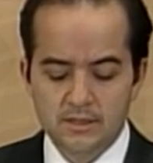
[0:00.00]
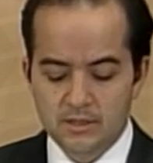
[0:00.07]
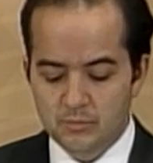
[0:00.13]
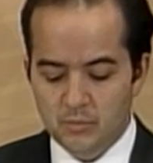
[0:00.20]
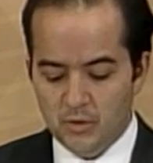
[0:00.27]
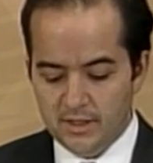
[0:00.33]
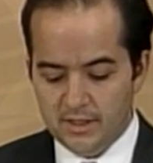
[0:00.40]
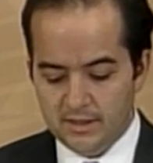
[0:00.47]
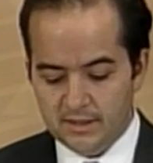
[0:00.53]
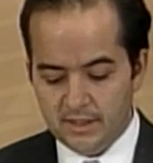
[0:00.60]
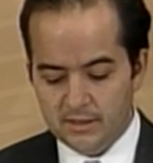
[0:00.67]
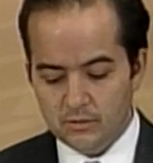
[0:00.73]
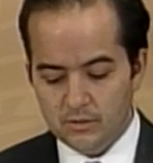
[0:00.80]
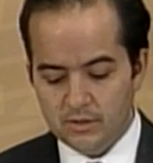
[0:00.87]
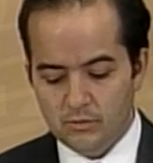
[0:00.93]
por el
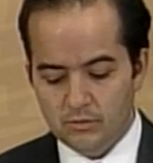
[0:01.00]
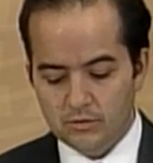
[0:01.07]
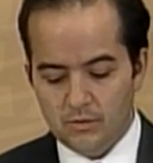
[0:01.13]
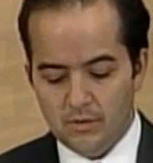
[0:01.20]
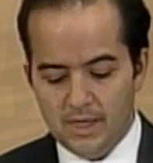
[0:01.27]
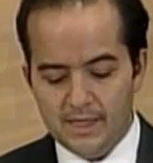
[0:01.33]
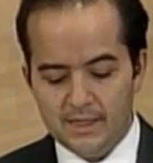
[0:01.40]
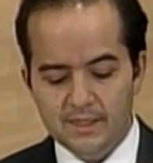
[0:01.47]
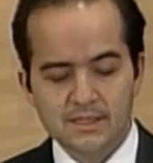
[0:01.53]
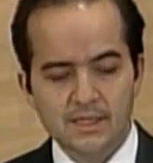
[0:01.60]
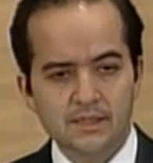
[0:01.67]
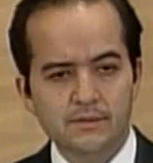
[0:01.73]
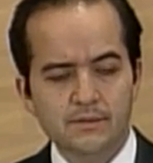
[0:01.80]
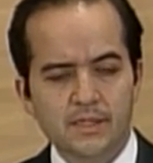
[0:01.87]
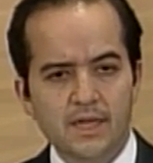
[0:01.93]
intento de controlar las
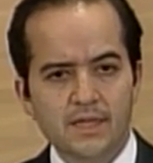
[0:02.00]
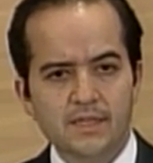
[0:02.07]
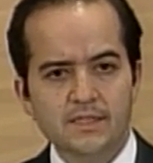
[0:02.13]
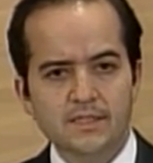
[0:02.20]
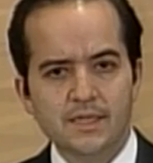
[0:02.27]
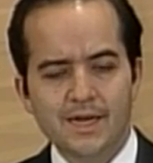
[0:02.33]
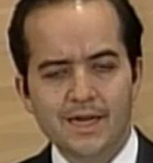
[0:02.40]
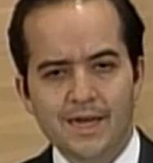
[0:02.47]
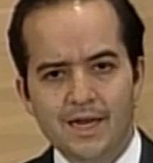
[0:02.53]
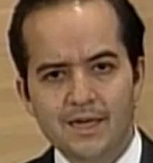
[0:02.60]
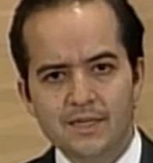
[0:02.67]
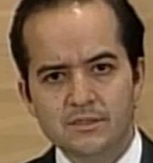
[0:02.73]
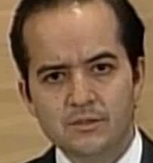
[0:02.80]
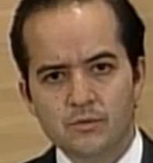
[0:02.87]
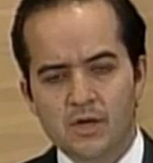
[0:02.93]
actividades
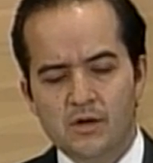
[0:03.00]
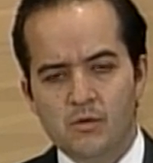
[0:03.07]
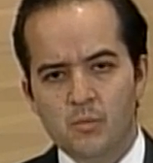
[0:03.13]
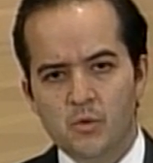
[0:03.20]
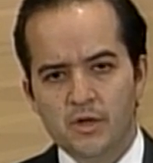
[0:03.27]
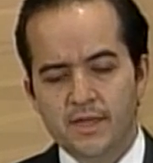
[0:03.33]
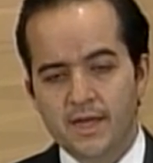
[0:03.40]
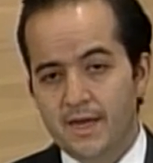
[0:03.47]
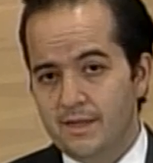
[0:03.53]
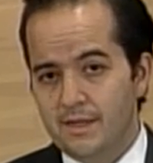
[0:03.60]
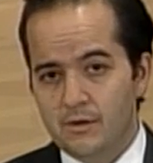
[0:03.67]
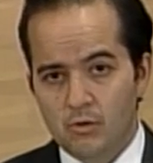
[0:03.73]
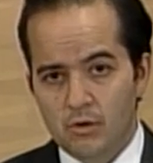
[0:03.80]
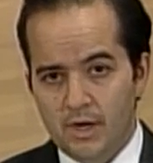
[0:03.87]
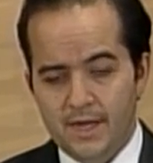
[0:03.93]
ilegales de una comunidad y
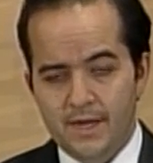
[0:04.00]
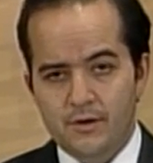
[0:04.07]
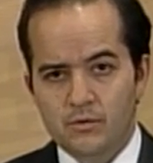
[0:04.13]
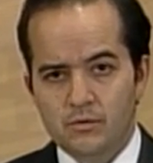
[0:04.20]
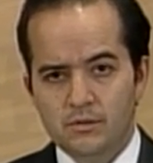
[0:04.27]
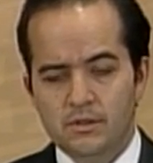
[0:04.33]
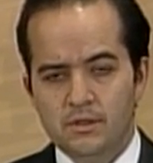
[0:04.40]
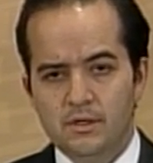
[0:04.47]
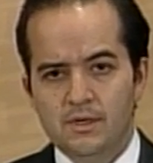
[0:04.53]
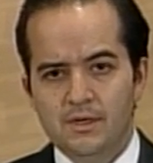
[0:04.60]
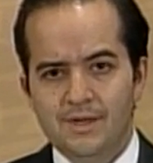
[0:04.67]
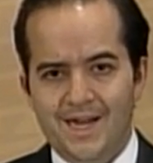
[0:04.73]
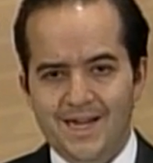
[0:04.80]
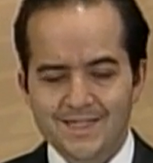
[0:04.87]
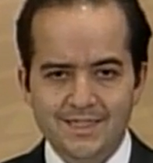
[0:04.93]
con ello
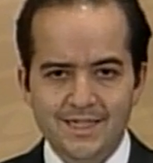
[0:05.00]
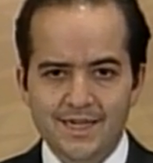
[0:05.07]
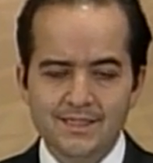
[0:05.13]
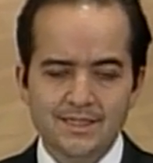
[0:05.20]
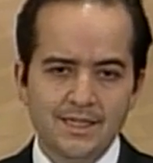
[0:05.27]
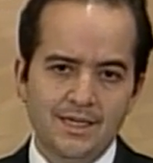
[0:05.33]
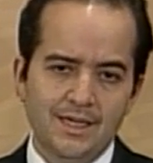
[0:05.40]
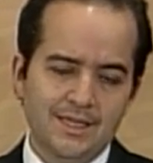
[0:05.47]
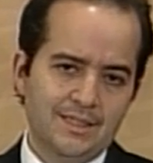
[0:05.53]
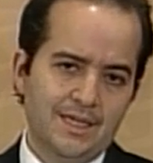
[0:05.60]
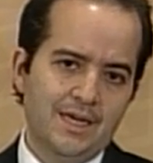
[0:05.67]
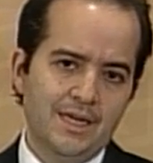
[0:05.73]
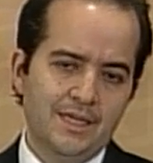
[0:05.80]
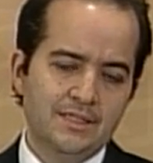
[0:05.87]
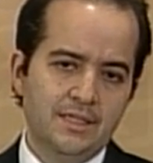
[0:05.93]
hacerse de las
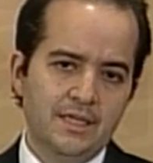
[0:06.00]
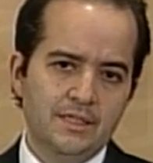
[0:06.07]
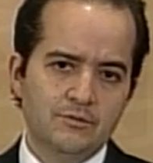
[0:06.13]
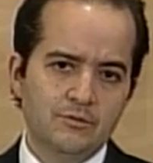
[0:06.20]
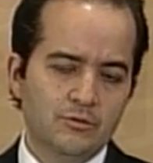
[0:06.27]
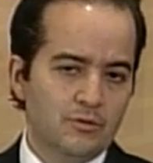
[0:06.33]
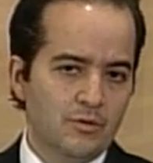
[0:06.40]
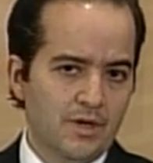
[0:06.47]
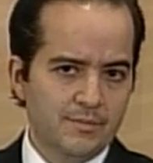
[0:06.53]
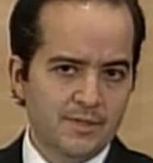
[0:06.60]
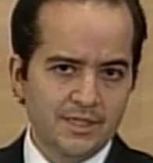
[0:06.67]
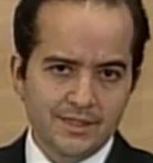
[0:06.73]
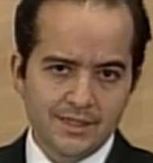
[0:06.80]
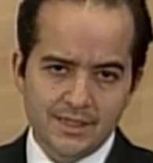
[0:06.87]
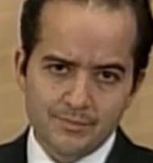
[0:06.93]
ganancias no
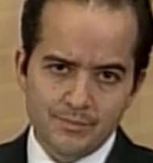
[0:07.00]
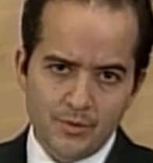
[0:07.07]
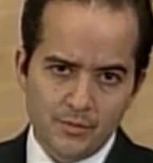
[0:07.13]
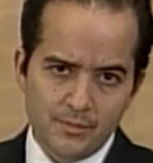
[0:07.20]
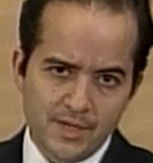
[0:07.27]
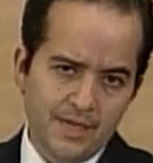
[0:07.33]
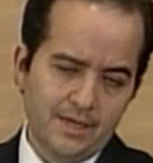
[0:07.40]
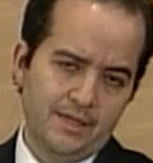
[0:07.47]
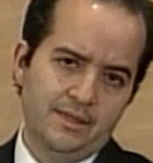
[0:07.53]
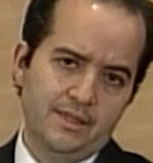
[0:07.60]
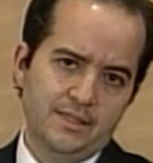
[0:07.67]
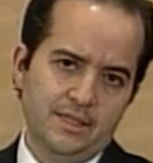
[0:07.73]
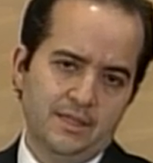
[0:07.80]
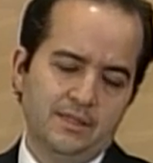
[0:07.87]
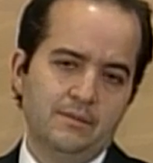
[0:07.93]
solamente que provienen de
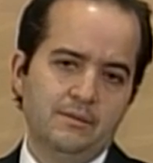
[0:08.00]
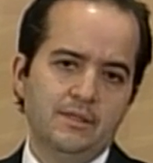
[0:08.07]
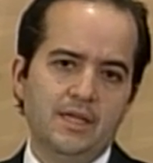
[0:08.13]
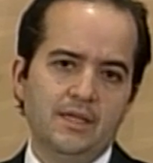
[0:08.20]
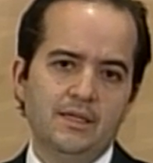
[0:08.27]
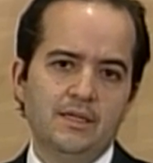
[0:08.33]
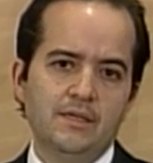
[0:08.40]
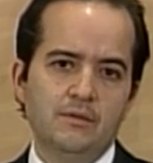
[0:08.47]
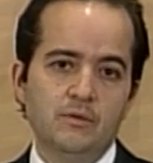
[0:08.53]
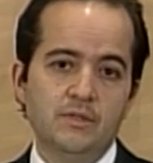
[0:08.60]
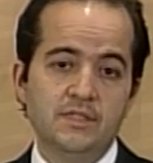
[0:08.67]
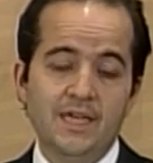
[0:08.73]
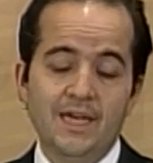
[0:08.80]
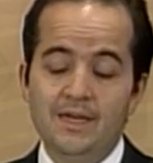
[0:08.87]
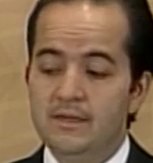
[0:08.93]
esa actividad
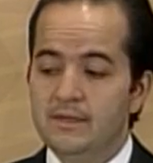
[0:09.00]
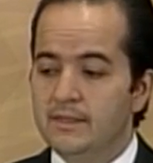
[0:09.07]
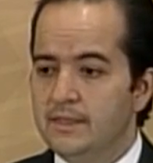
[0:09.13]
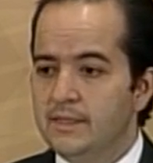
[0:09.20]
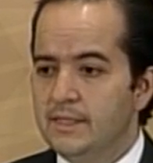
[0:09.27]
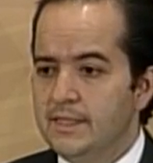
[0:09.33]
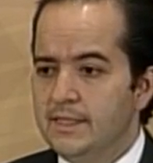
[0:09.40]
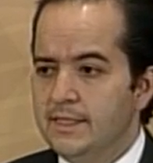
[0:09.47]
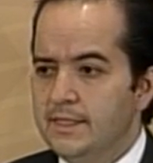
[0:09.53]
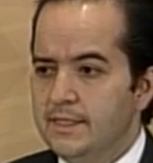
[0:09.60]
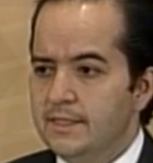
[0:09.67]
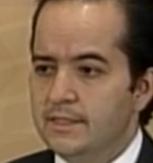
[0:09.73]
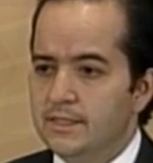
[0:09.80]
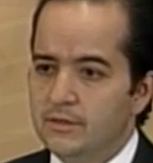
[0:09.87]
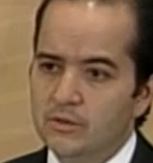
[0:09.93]
delincuencial,
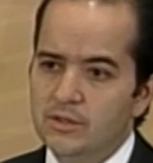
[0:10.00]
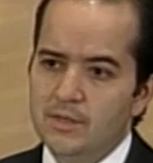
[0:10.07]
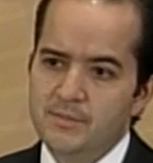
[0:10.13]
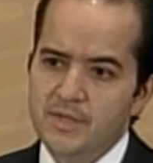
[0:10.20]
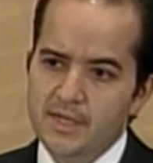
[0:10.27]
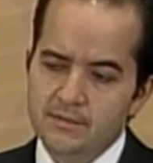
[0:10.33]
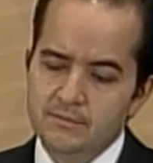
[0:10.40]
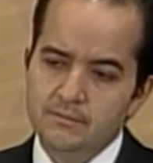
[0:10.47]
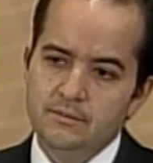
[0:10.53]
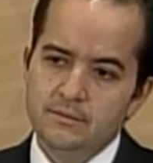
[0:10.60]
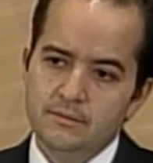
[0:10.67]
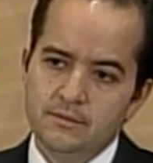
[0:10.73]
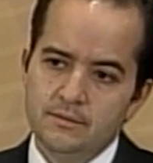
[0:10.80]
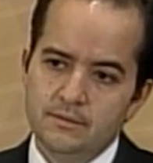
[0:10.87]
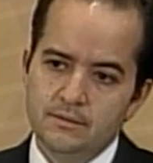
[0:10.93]
sino
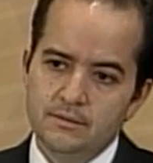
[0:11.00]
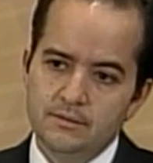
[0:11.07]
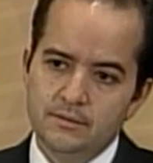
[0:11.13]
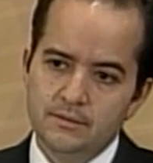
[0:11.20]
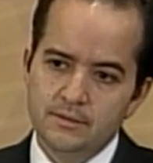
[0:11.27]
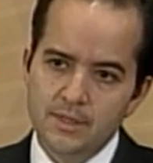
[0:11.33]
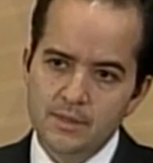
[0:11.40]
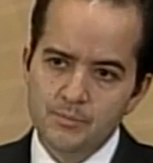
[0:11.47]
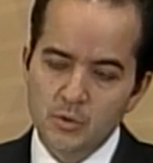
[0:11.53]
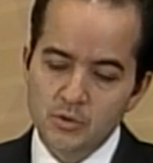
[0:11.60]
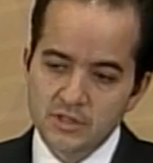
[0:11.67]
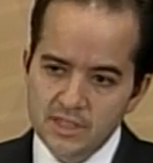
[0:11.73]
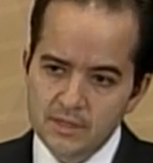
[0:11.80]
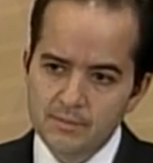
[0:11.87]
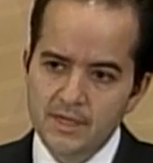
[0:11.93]
también del
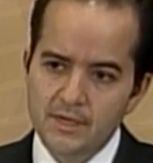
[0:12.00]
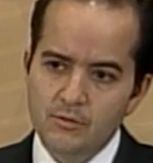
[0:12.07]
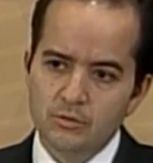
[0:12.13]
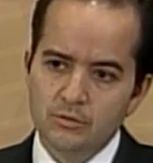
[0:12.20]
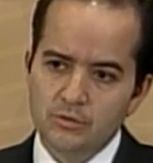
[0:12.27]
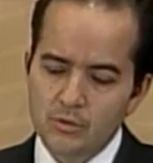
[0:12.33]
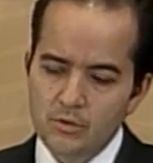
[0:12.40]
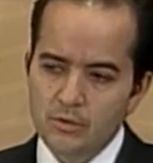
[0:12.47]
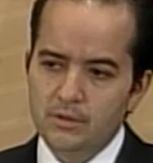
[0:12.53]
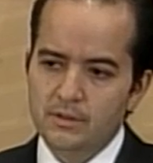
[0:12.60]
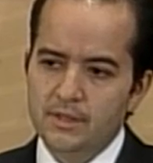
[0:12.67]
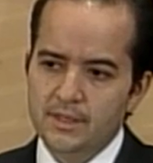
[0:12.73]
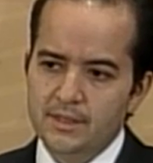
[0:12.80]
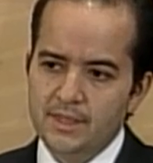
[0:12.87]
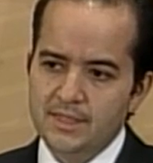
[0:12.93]
posible control
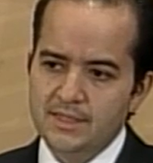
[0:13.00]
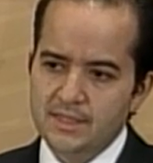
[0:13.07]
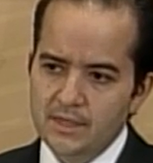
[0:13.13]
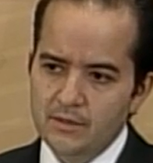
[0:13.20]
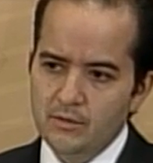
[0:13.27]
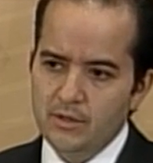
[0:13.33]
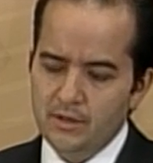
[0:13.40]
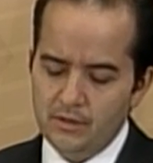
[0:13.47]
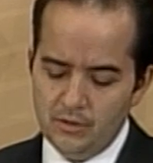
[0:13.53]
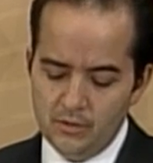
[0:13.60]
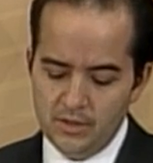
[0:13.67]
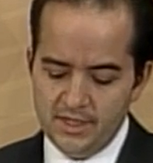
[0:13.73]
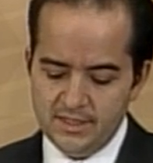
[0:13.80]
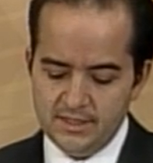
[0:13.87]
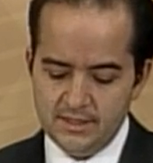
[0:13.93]
del trasiego de
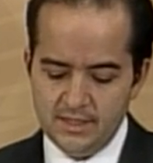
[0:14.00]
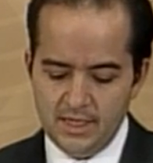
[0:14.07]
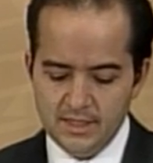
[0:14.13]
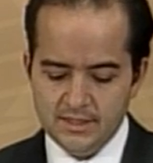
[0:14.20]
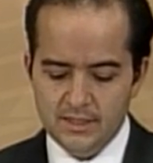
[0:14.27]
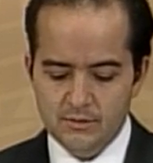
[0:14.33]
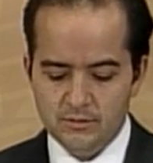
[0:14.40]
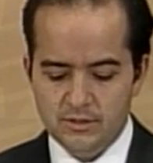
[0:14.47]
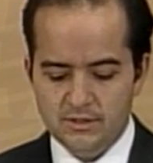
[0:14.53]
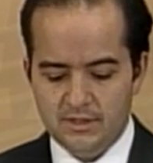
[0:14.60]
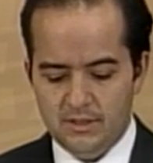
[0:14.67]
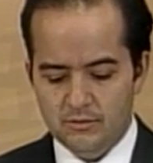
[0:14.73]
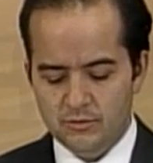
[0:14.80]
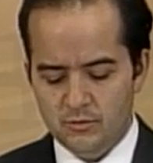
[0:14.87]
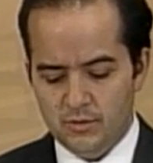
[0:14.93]
drogas hacia los
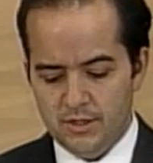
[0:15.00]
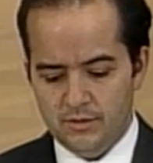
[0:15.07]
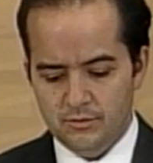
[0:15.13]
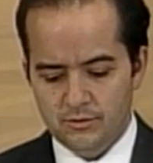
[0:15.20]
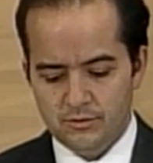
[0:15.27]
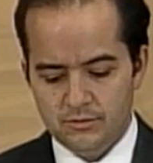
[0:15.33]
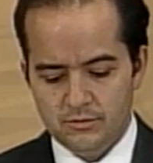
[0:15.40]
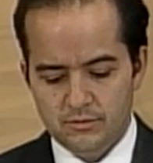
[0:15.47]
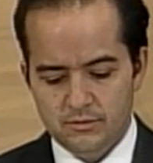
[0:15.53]
Estados Unidos.